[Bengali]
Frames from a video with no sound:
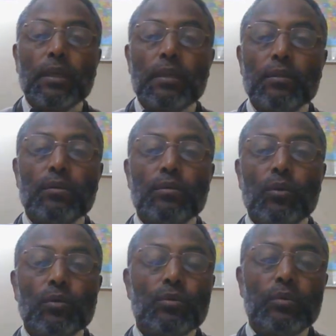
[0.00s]
কিন্তু
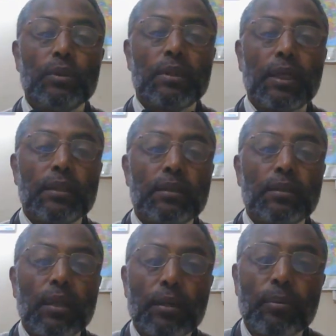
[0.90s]
নৌযুদ্ধে তাদের
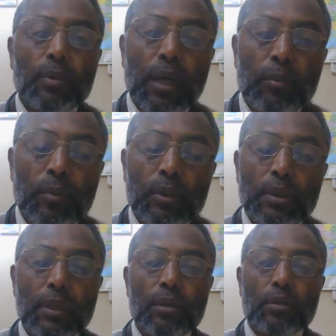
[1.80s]
তারপর আকবর
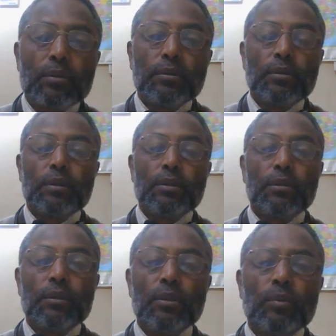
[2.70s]
এটা গঠন করেছিল
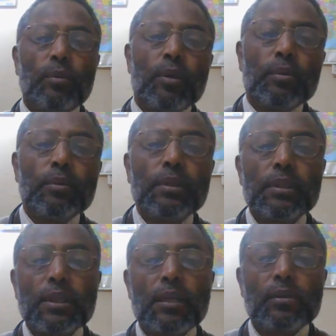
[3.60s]
কিন্তু পরবর্তী
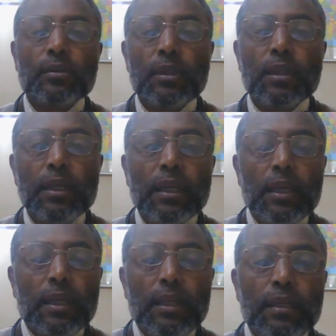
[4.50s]
শাসকদের
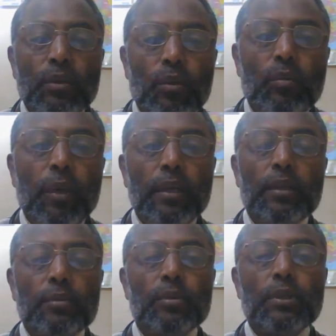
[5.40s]
এই
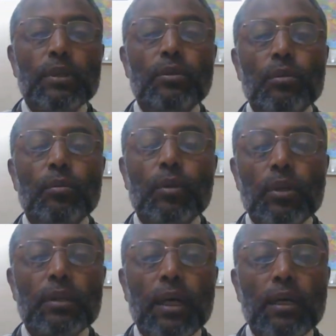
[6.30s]
নৌবাহিনীর প্রতি
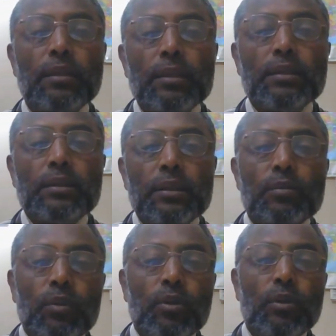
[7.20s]
দুর্বলতা যে
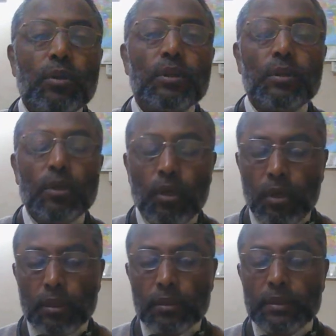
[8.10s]
পরিলক্ষিত
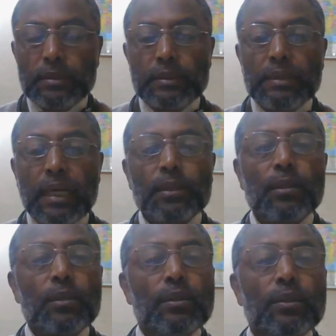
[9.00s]
হয় যার
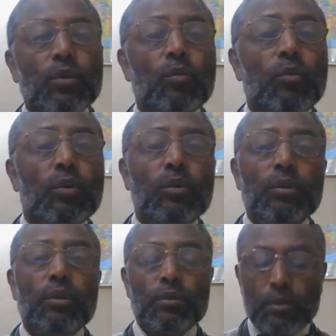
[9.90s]
কারণে যে
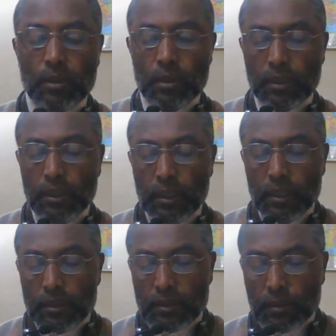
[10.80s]
উপকূলীয় অঞ্চলে
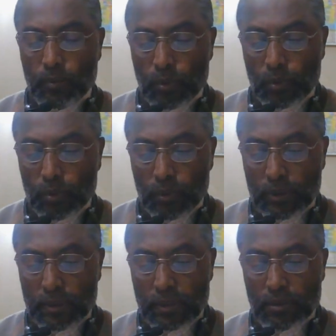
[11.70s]
যে
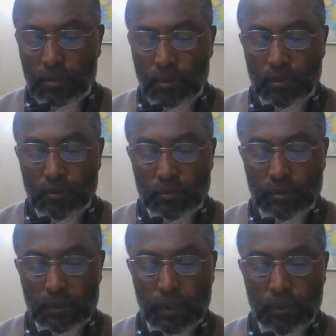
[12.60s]
পর্তুগিজ আসছিল
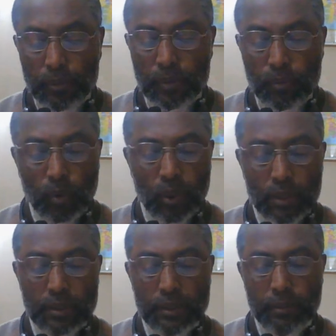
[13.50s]
তারপরে
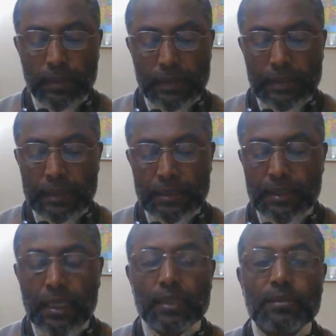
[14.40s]
ফরাসি এবং
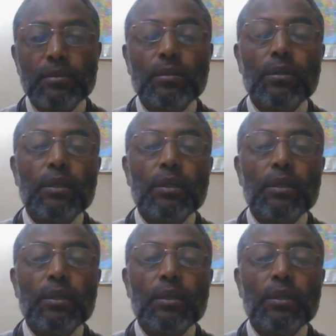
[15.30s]
ইংরেজরা আসছিল